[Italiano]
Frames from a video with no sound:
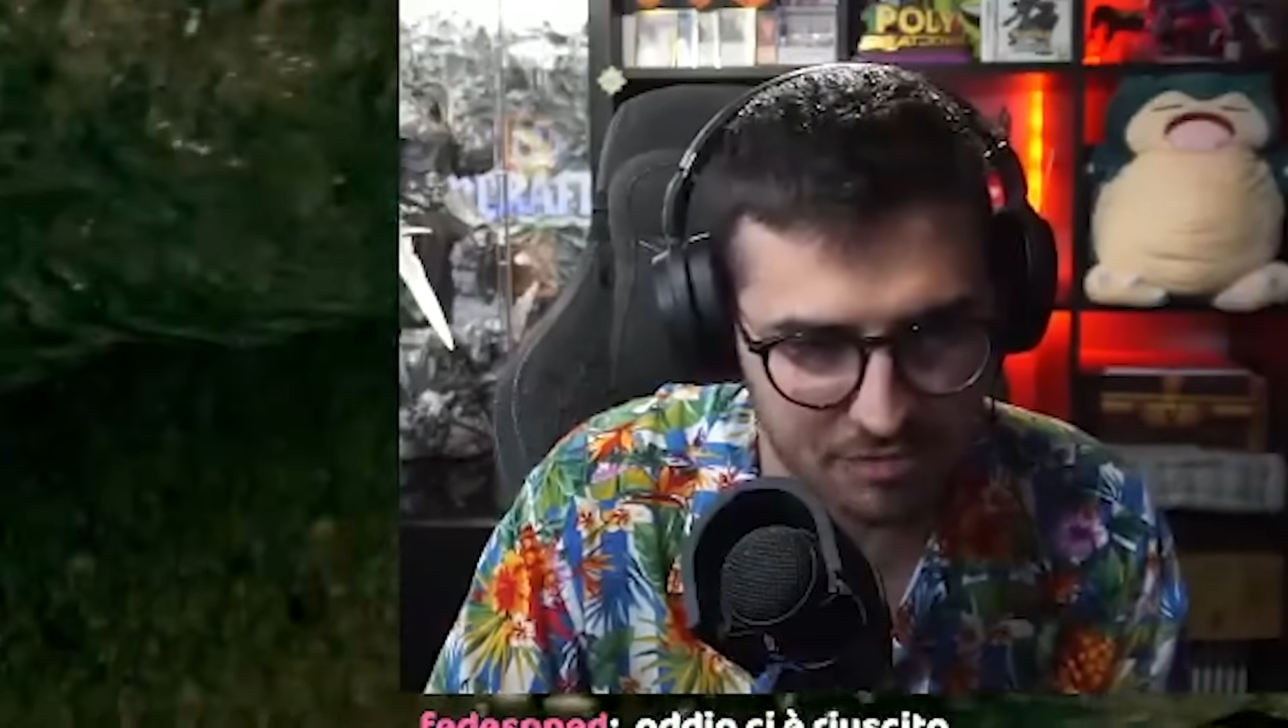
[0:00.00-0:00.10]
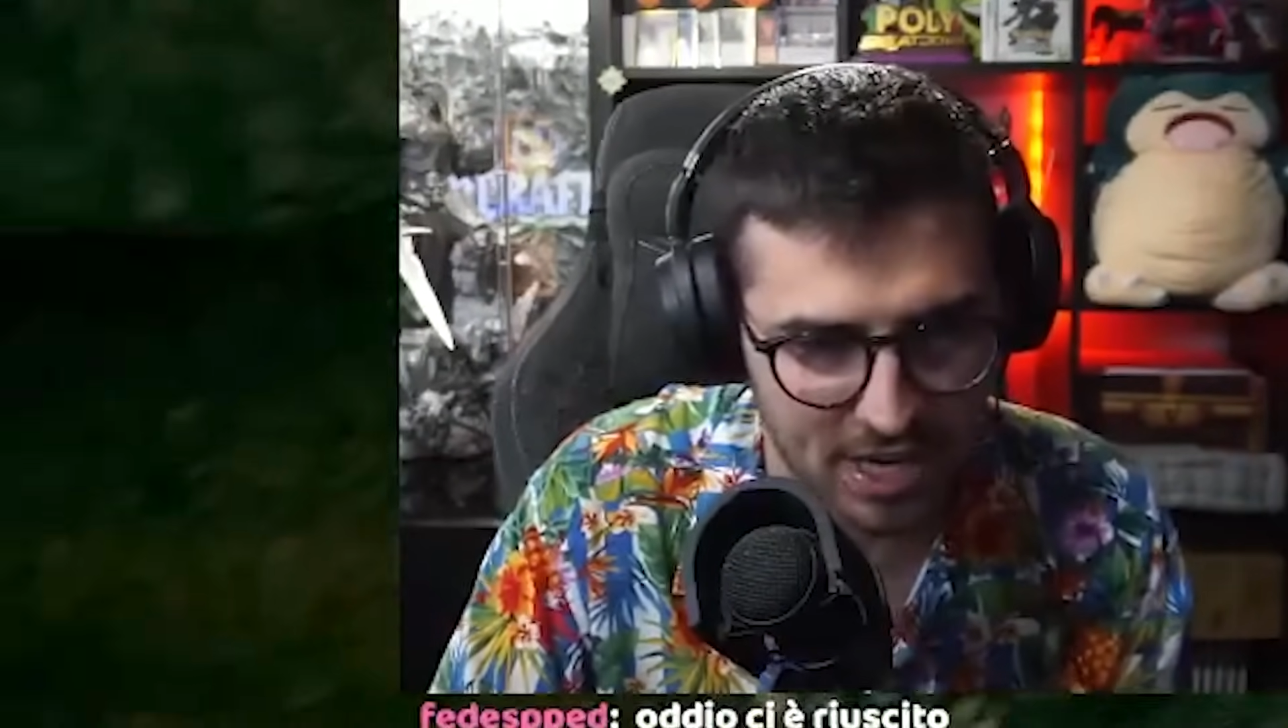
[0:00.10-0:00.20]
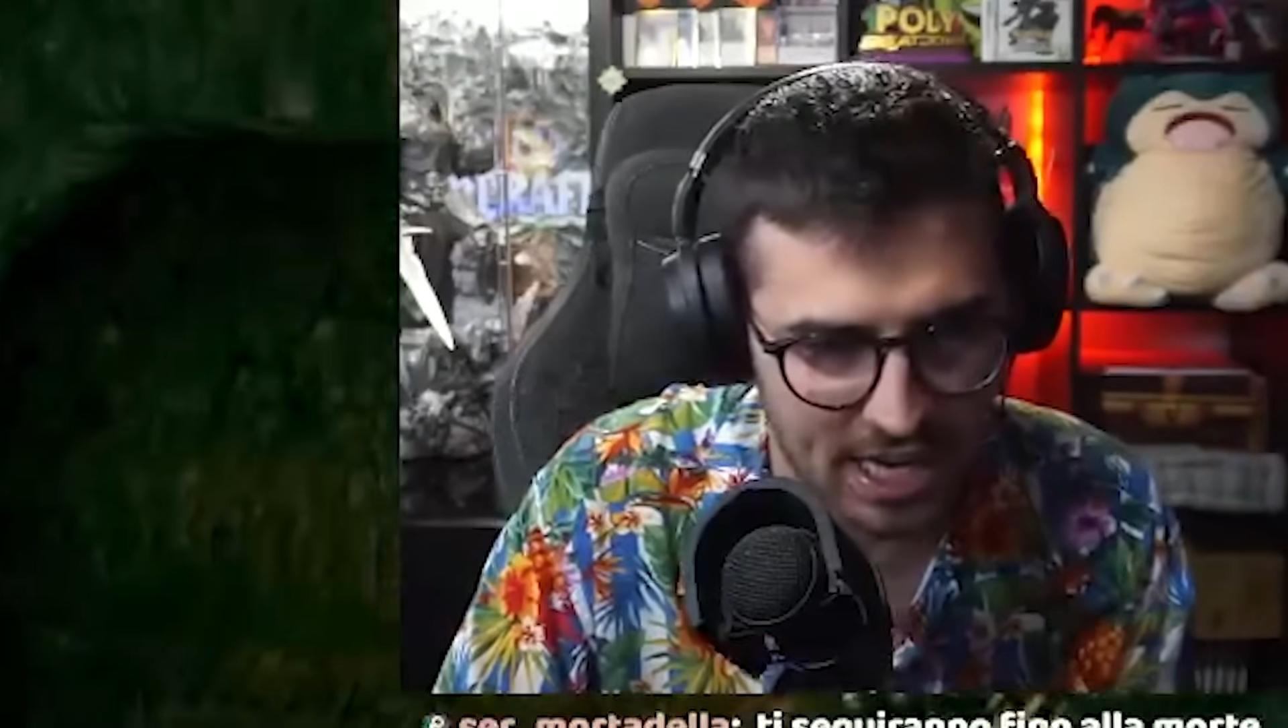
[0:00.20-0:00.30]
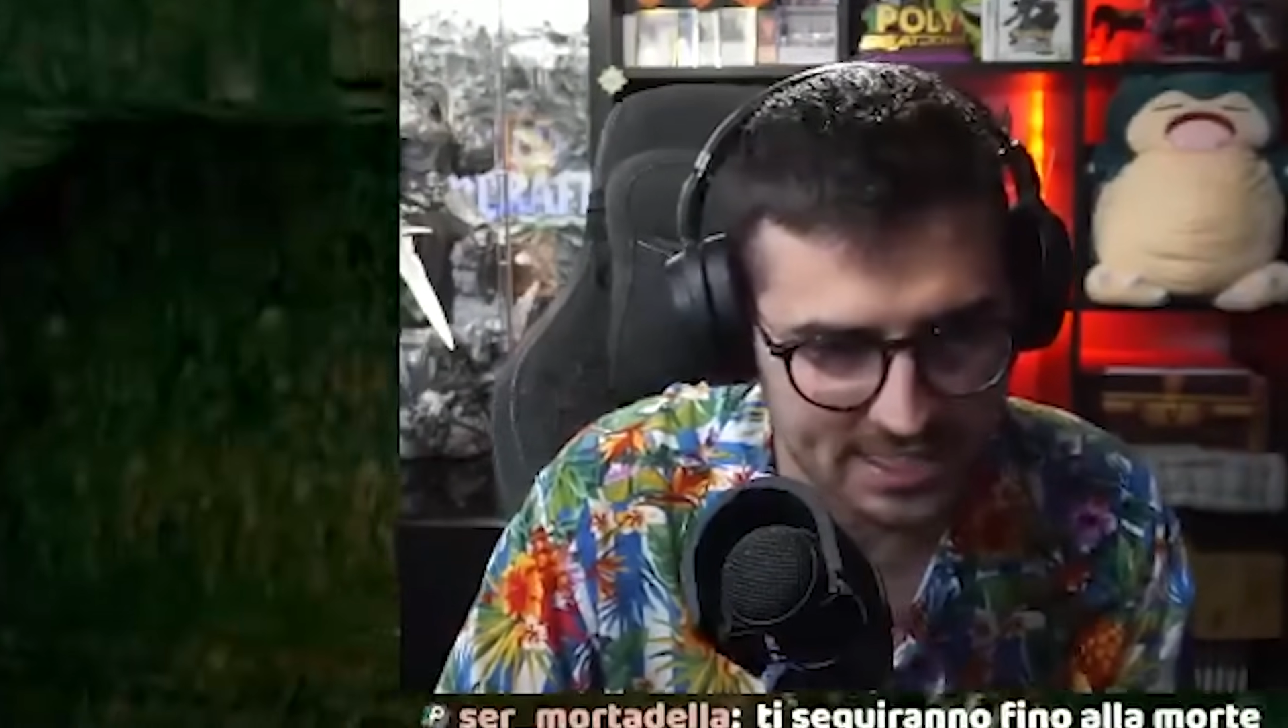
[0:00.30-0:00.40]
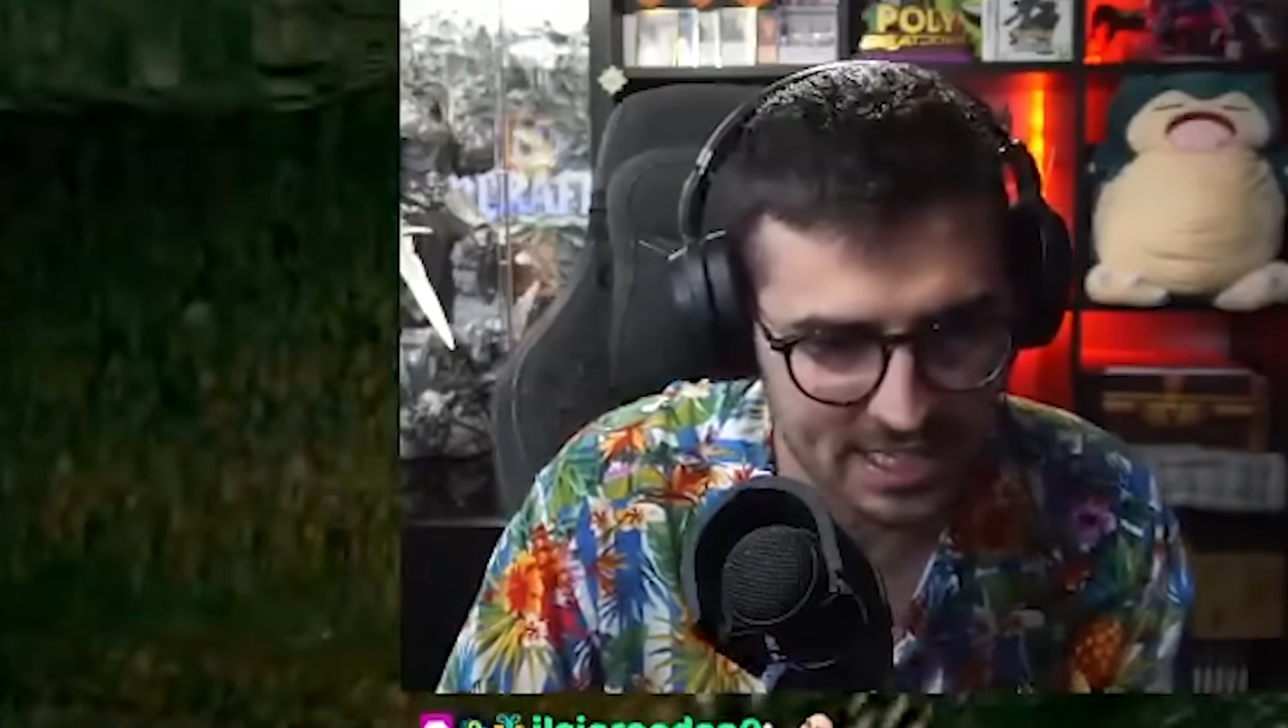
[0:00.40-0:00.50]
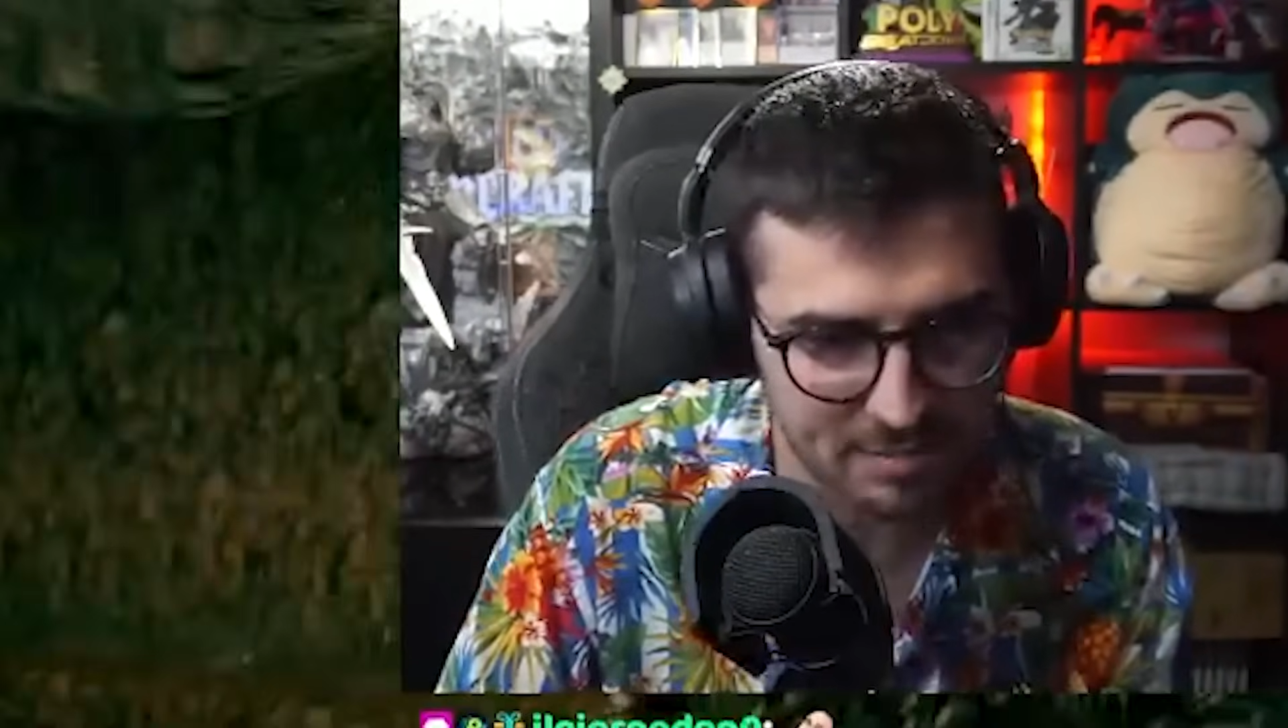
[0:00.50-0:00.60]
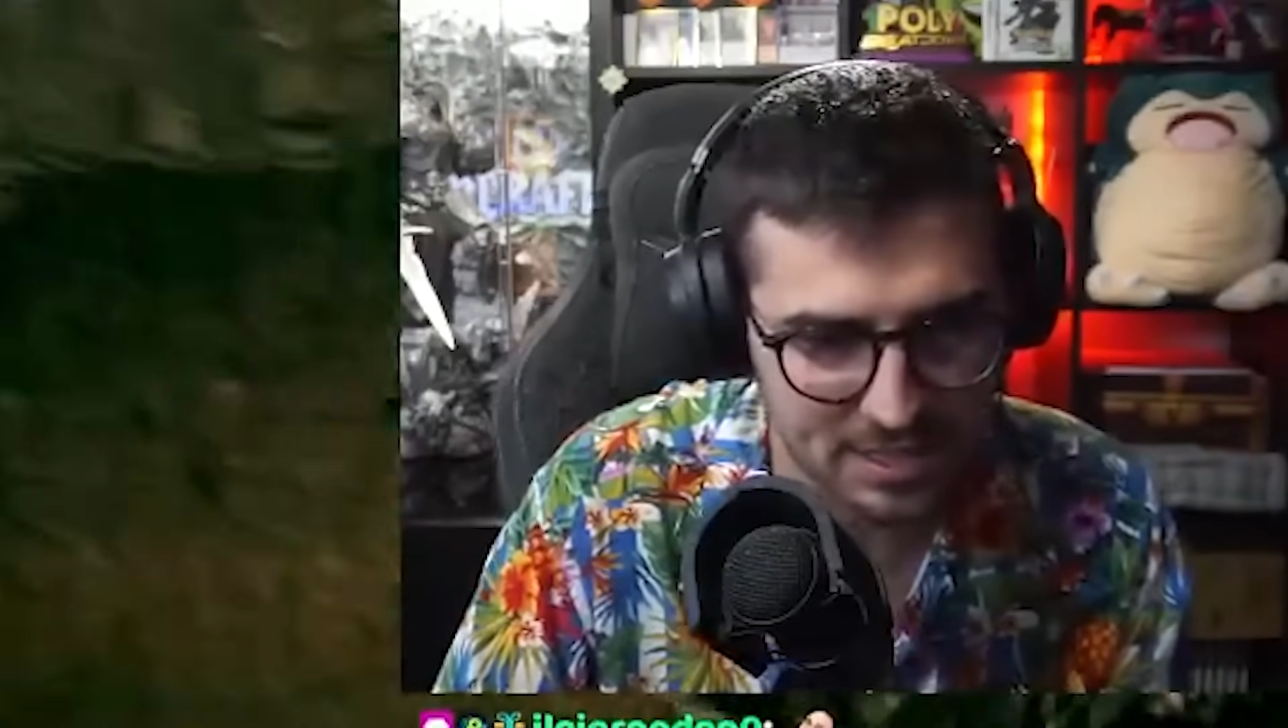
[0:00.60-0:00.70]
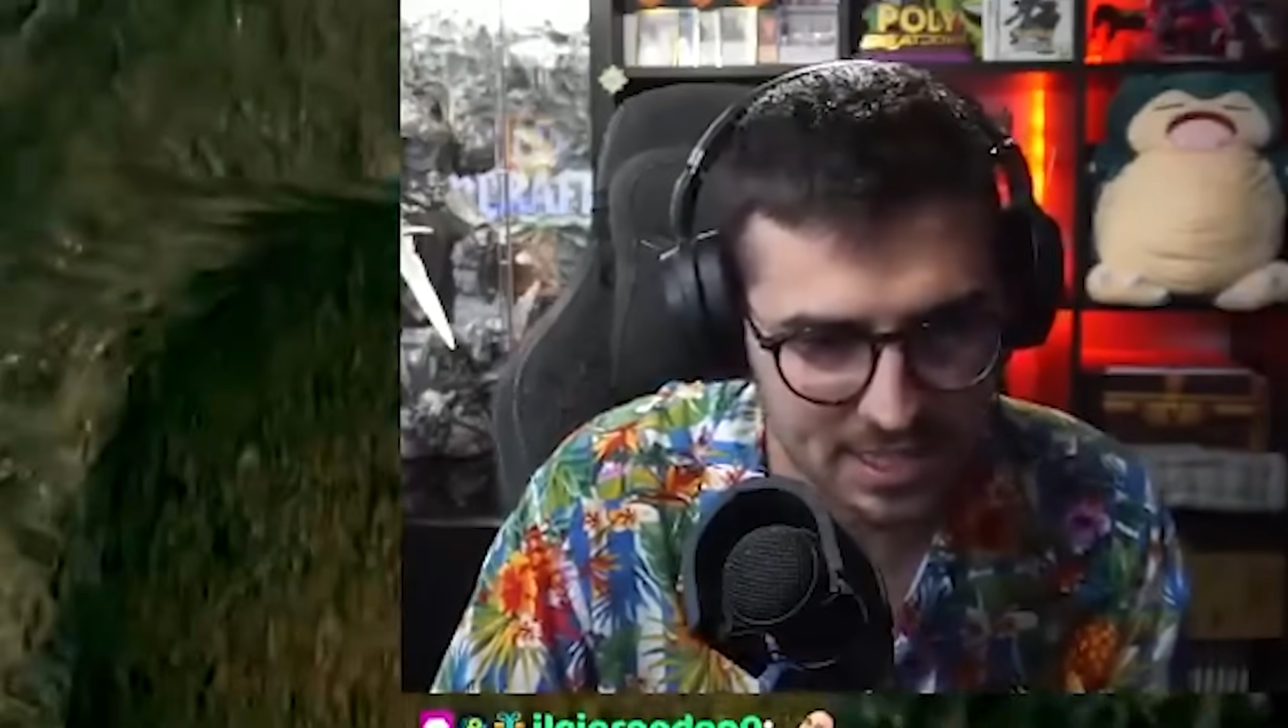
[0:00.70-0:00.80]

una fiasca mi